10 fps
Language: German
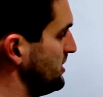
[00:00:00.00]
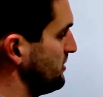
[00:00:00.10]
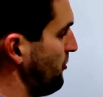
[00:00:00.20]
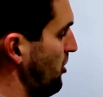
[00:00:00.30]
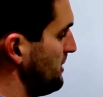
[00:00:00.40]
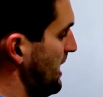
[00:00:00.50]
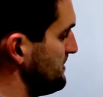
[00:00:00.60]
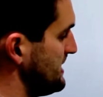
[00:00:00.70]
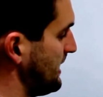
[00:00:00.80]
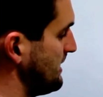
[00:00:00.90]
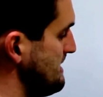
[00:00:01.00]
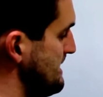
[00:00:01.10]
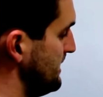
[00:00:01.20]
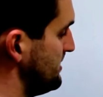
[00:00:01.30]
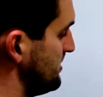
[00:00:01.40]
Formel habe ich
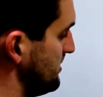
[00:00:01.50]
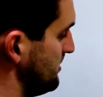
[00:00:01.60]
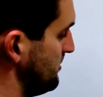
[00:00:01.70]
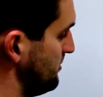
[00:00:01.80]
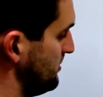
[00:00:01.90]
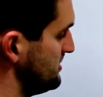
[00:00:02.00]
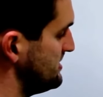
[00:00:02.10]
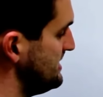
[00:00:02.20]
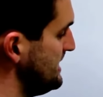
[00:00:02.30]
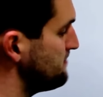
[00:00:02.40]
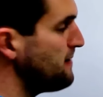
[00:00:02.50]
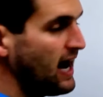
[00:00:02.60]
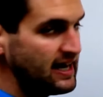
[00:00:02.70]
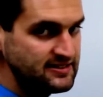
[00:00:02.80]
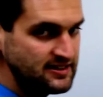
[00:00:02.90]
erklärt.
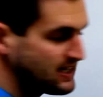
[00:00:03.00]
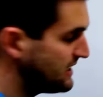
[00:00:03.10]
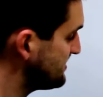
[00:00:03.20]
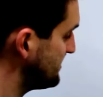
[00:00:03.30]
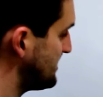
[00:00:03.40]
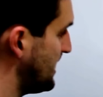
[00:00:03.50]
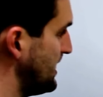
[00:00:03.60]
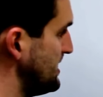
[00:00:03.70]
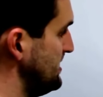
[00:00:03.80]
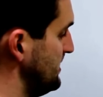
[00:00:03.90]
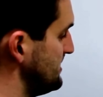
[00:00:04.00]
Sigma heißt das ganze Teil.